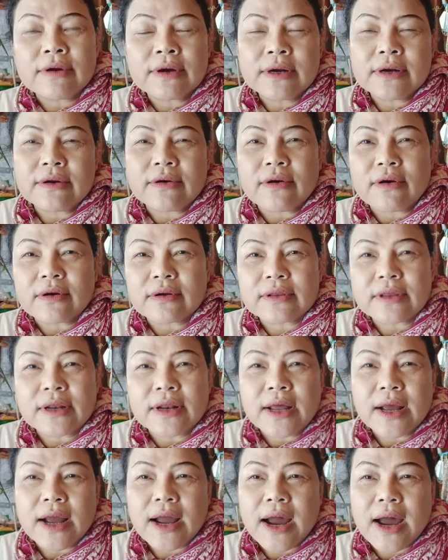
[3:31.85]
เงินออกธ
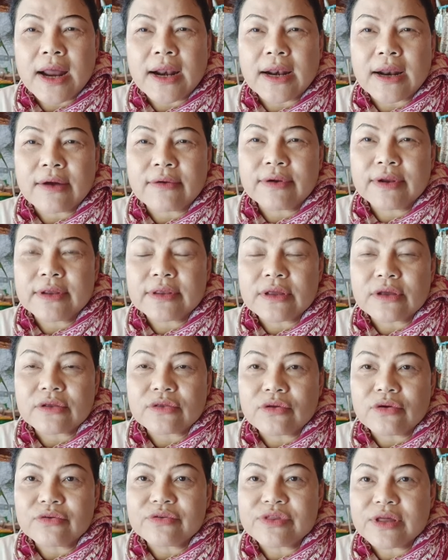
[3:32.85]
นาคารเรานี่จะ
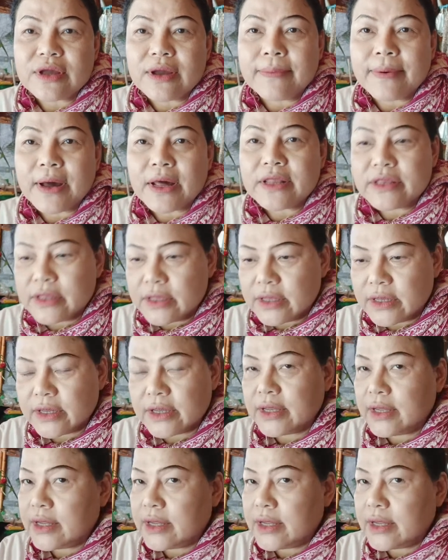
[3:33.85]
ต้องเสียภาษี